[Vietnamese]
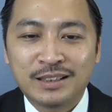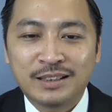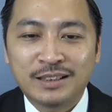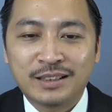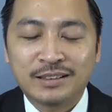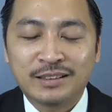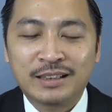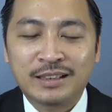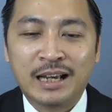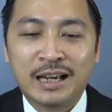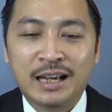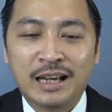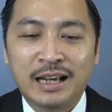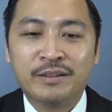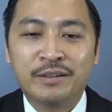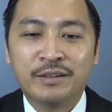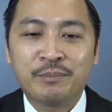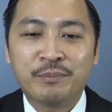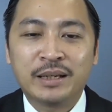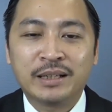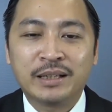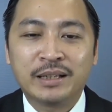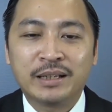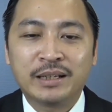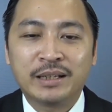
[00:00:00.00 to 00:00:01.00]
tại vì
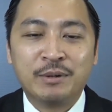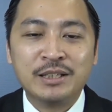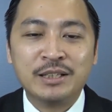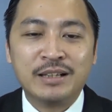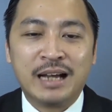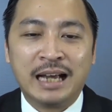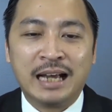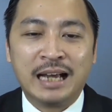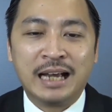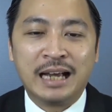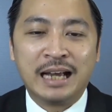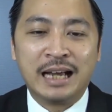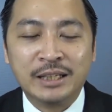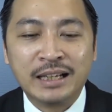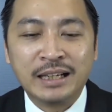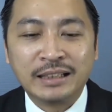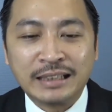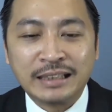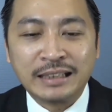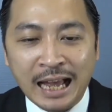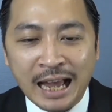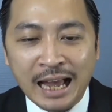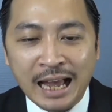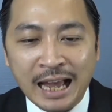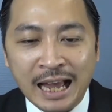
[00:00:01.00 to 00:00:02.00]
mình làm cái dự án 89
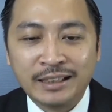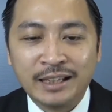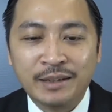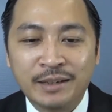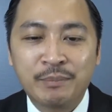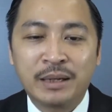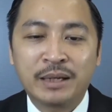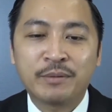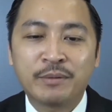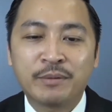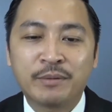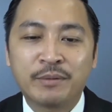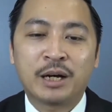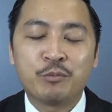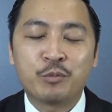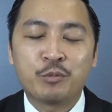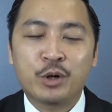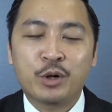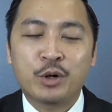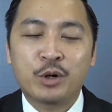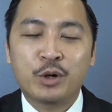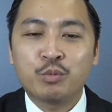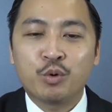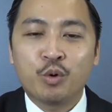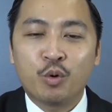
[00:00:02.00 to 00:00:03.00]
hecta thì mình cần một cái
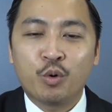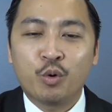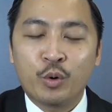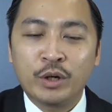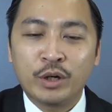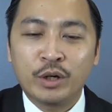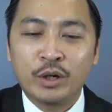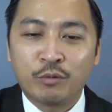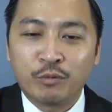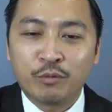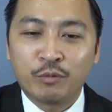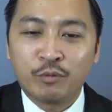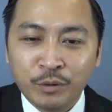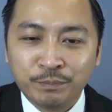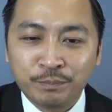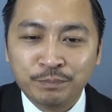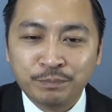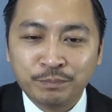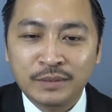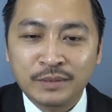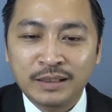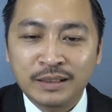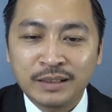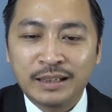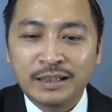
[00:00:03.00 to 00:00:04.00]
công cụ huy động vốn
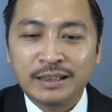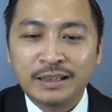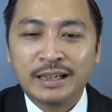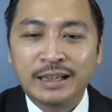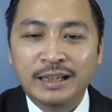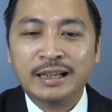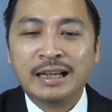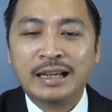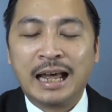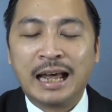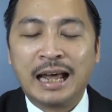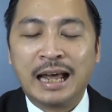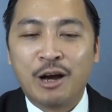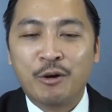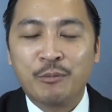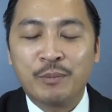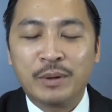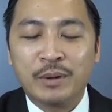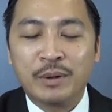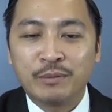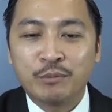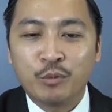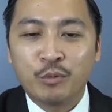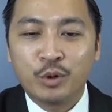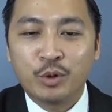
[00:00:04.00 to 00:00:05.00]
khi nào
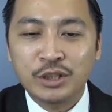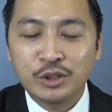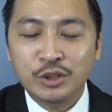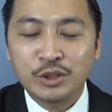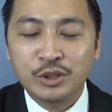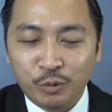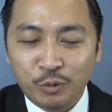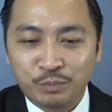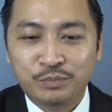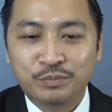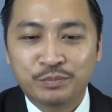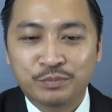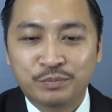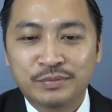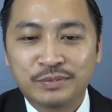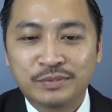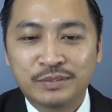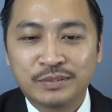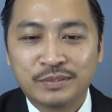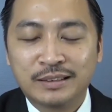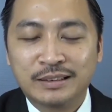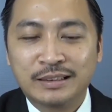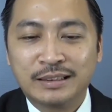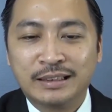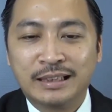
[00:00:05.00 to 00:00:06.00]
mình muốn sử dụng
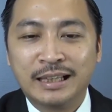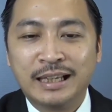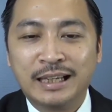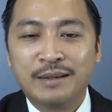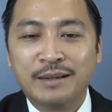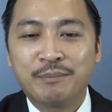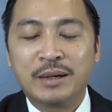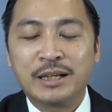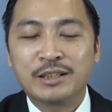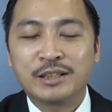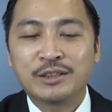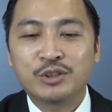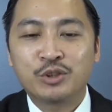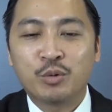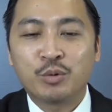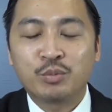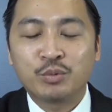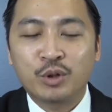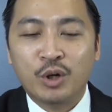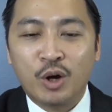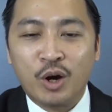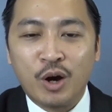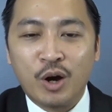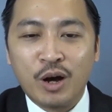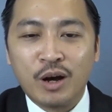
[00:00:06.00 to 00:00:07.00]
thì mình dùng
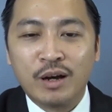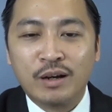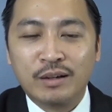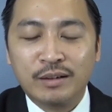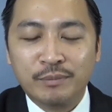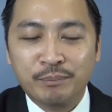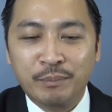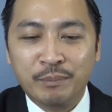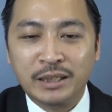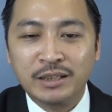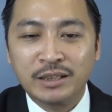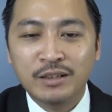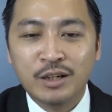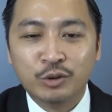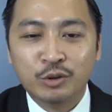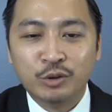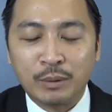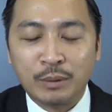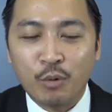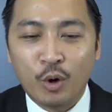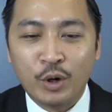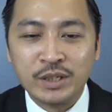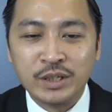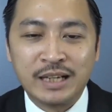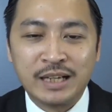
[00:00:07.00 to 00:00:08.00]
nó mình đưa toàn
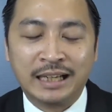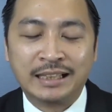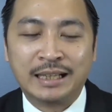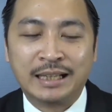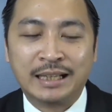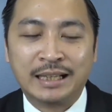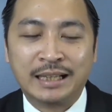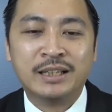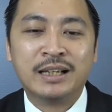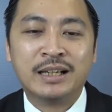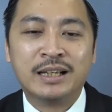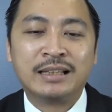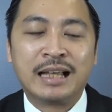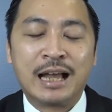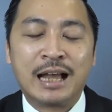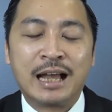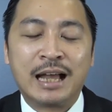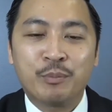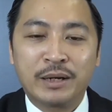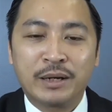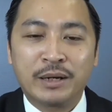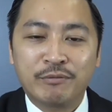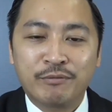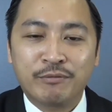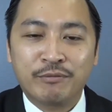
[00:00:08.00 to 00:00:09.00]
bộ cái dự án 89 hecta của
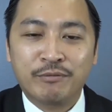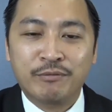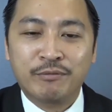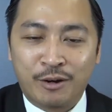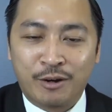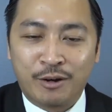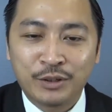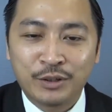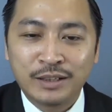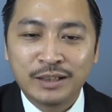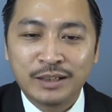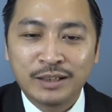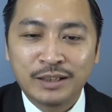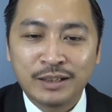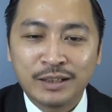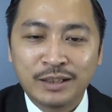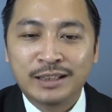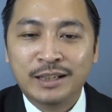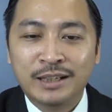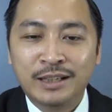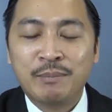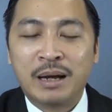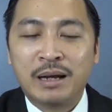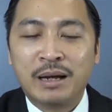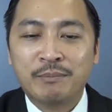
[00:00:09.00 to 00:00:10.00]
mình vào
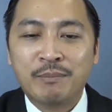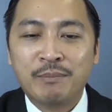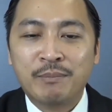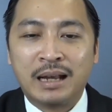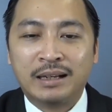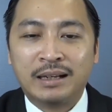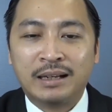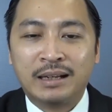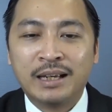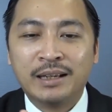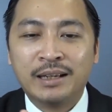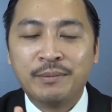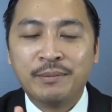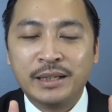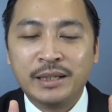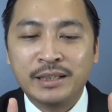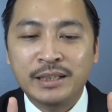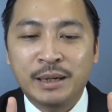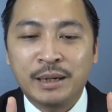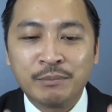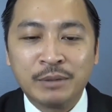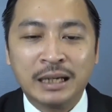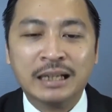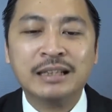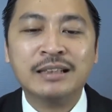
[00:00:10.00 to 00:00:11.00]
nên mà bạn hay bị
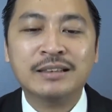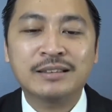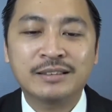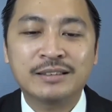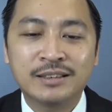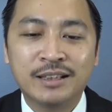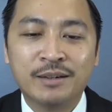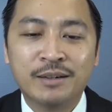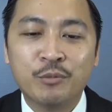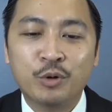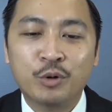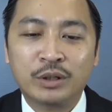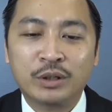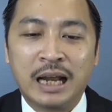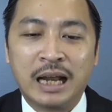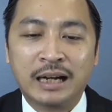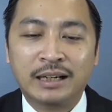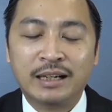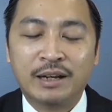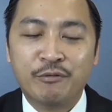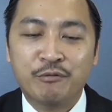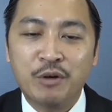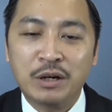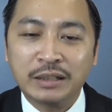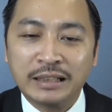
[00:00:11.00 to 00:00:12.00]
nhầm lẫn giữa một đằng là
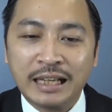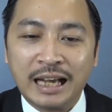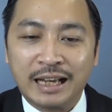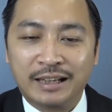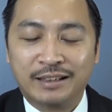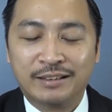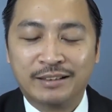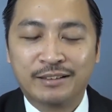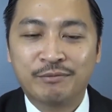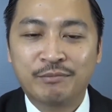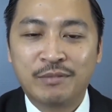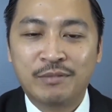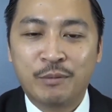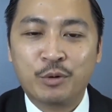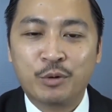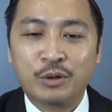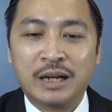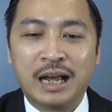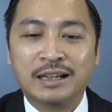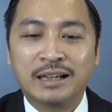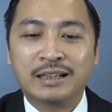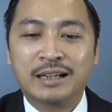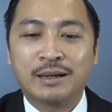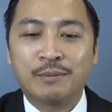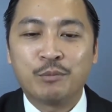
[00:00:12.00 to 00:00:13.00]
phương tiện và một
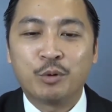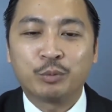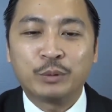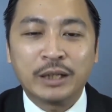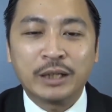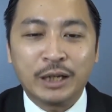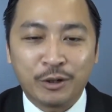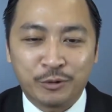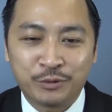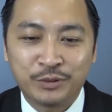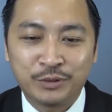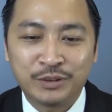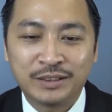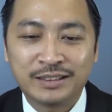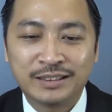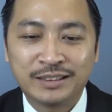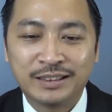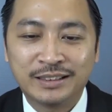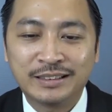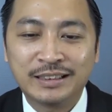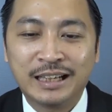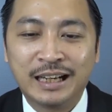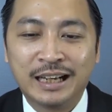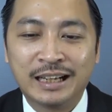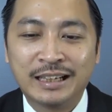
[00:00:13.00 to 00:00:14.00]
đằng là mục tiêu đấy
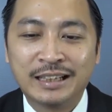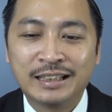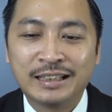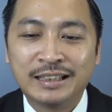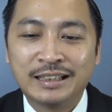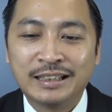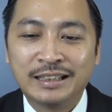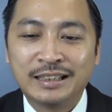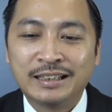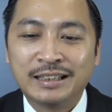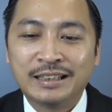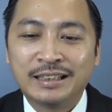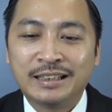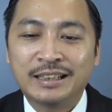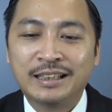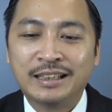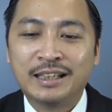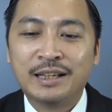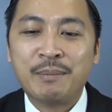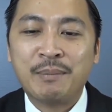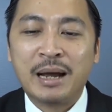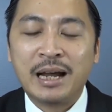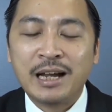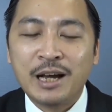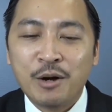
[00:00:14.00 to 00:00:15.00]
ạ thế thì cái
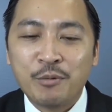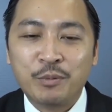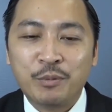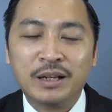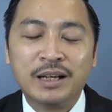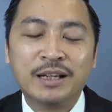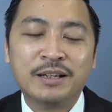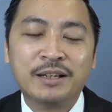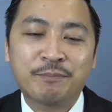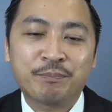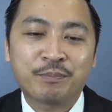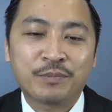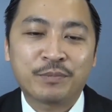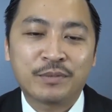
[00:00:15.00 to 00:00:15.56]
bài học ở đây